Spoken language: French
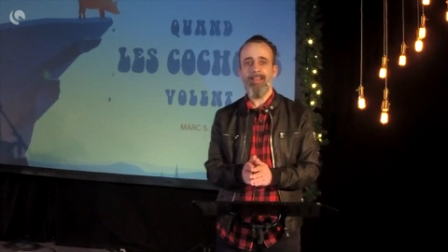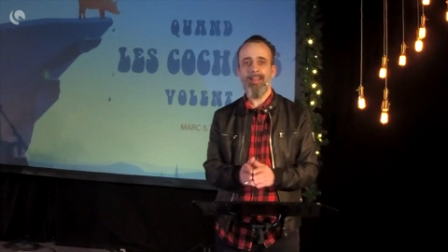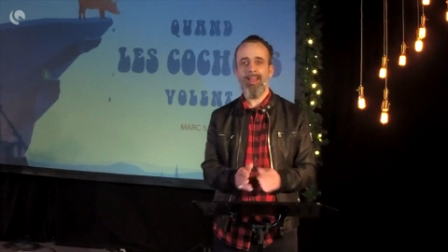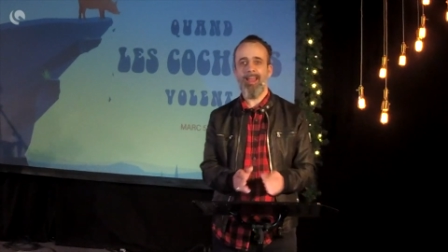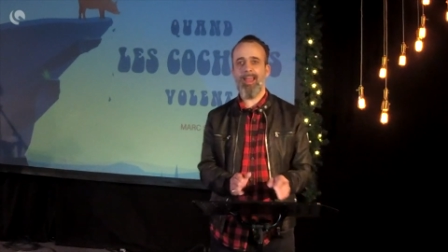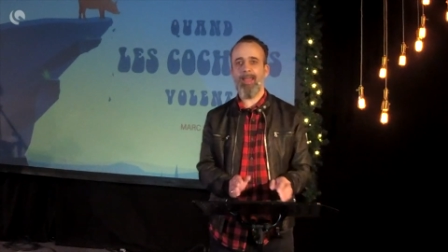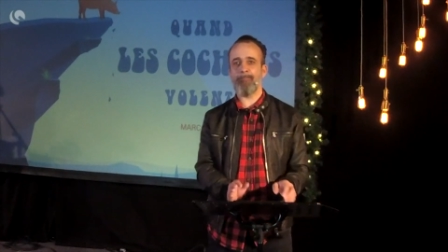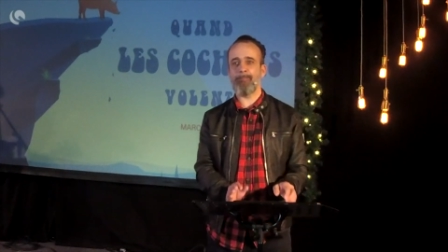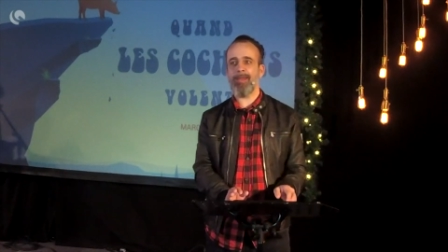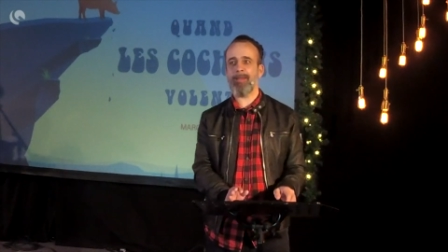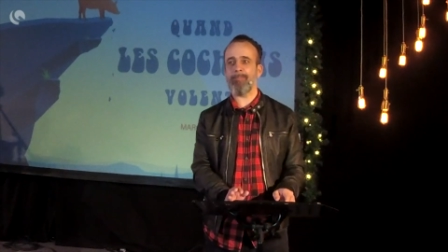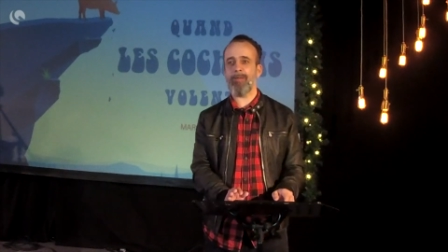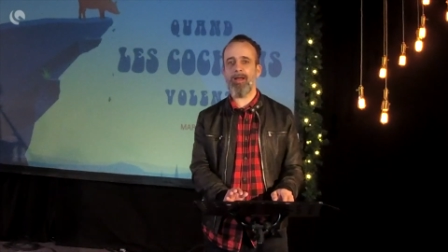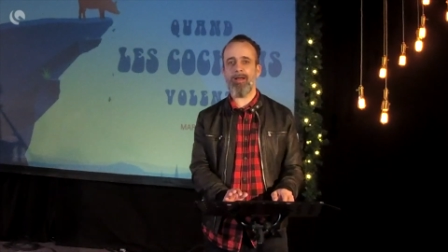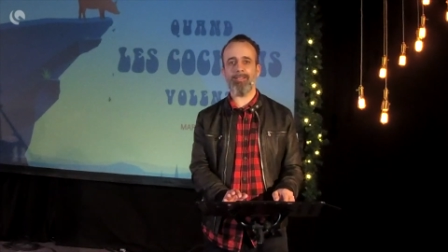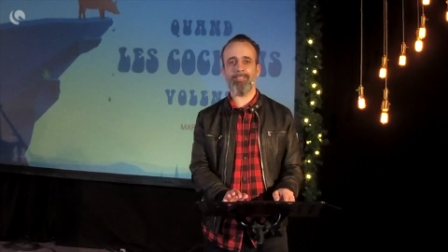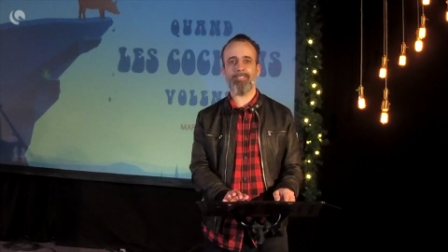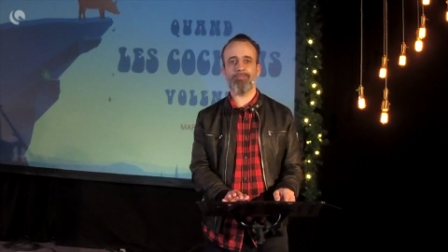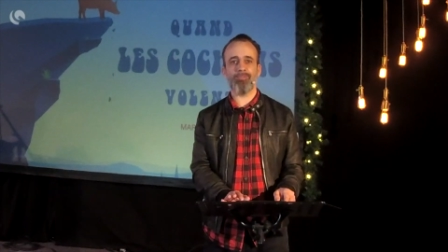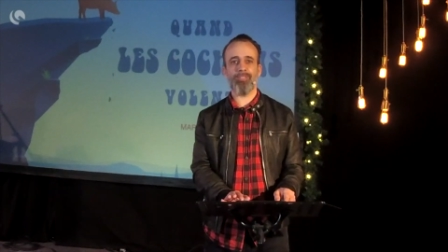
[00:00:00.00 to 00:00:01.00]
Euh, même
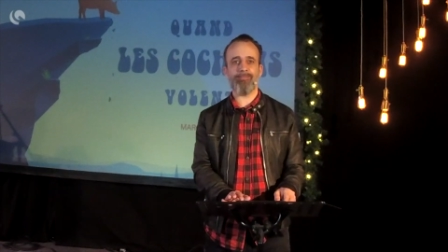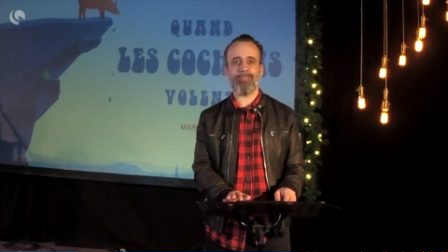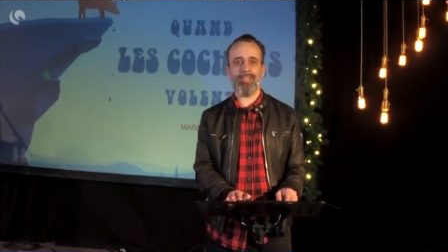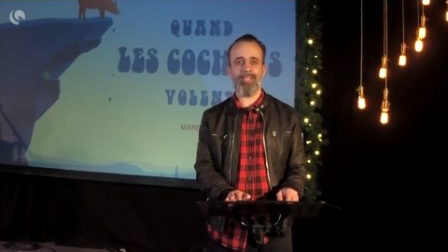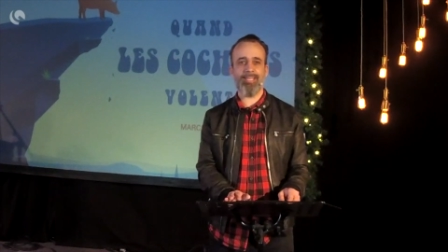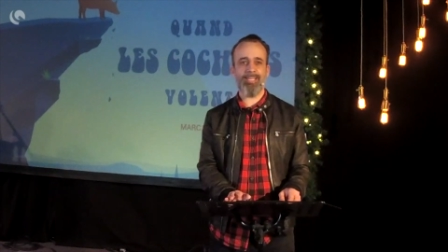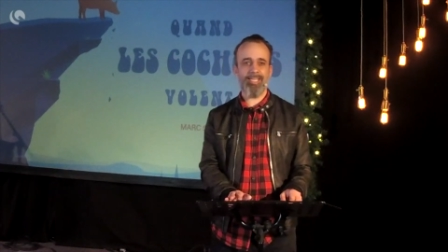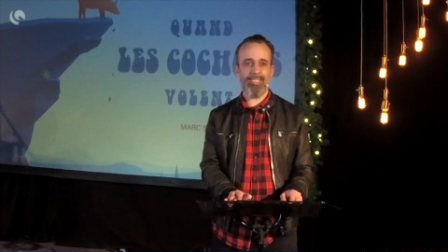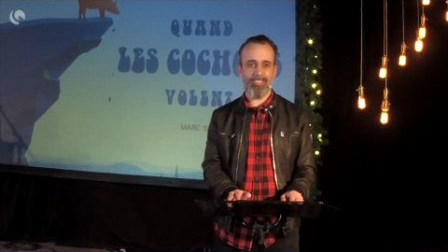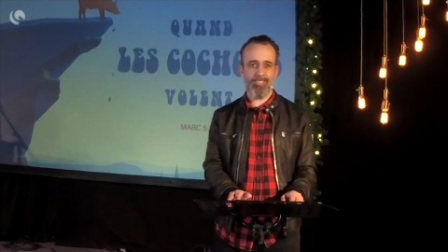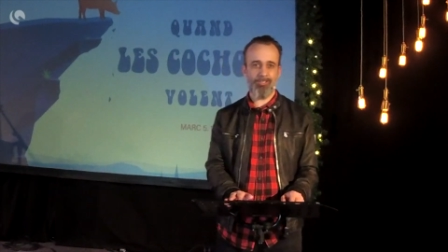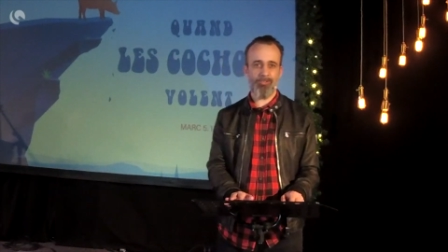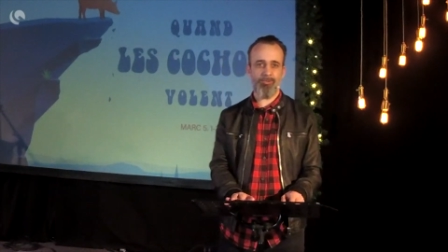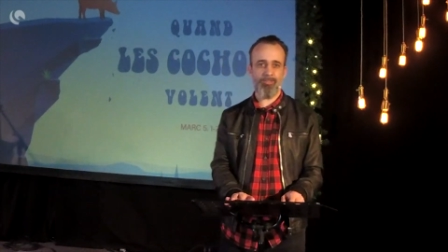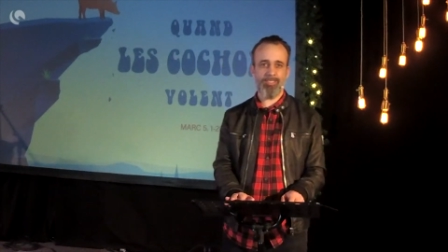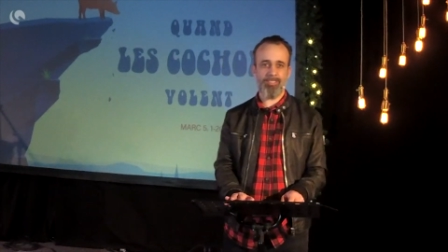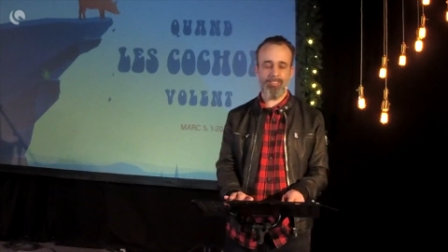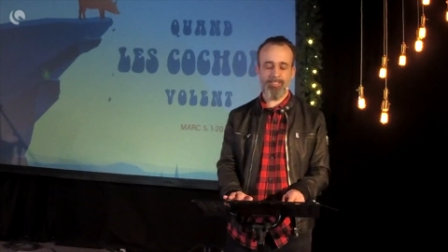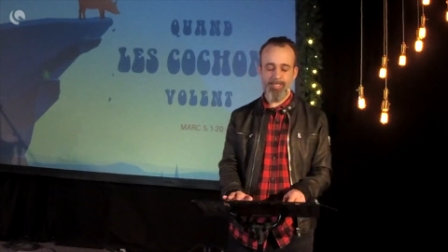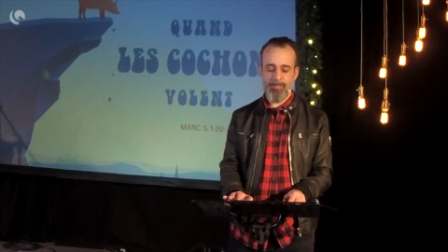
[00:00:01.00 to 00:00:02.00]
euh, si vous avez des questions,
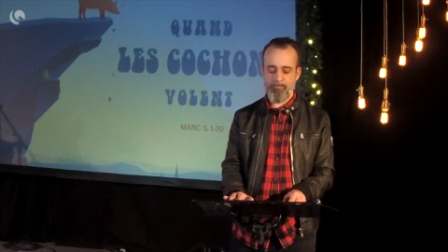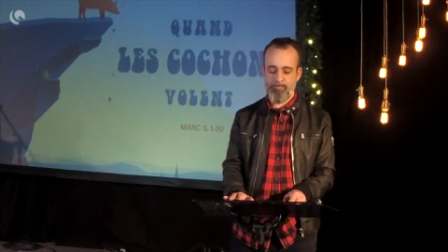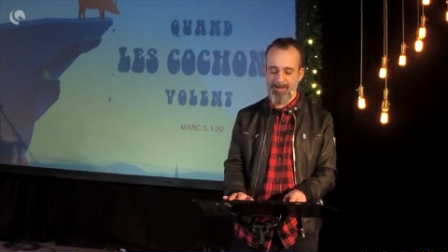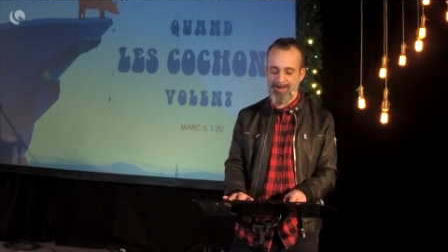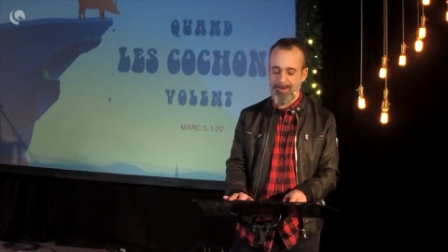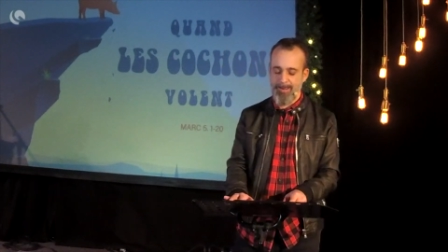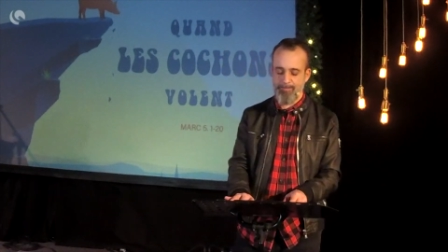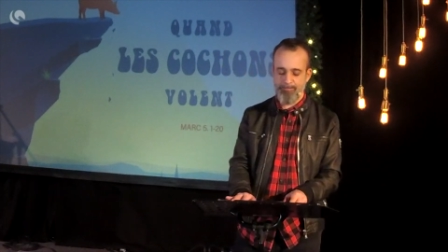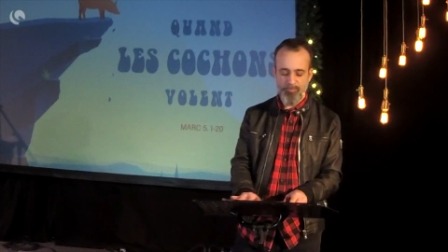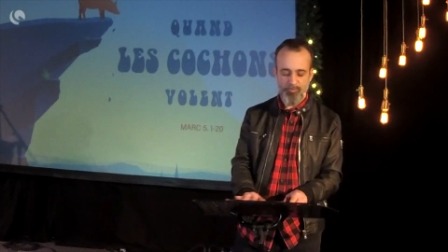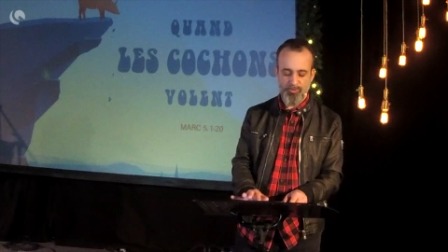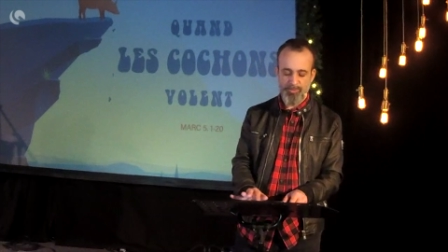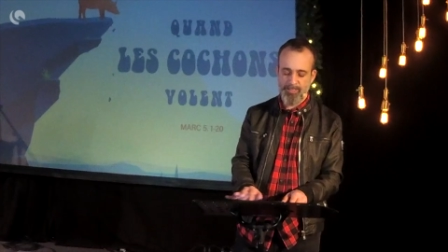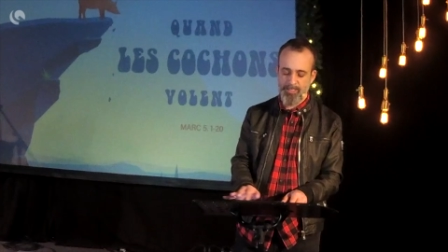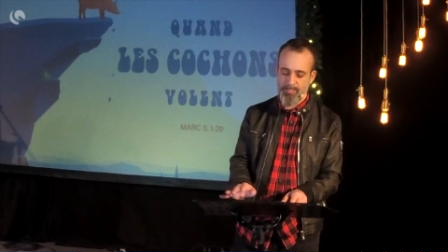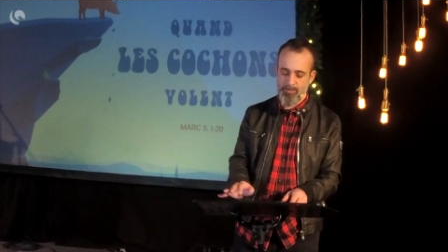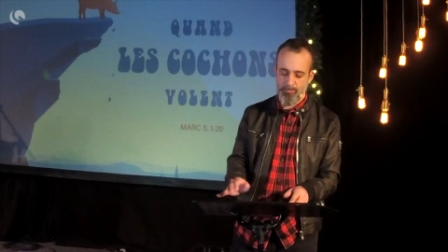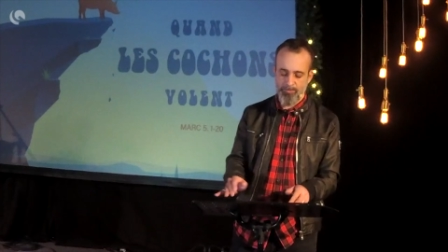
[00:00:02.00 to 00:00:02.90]
n'hésitez pas à les poser.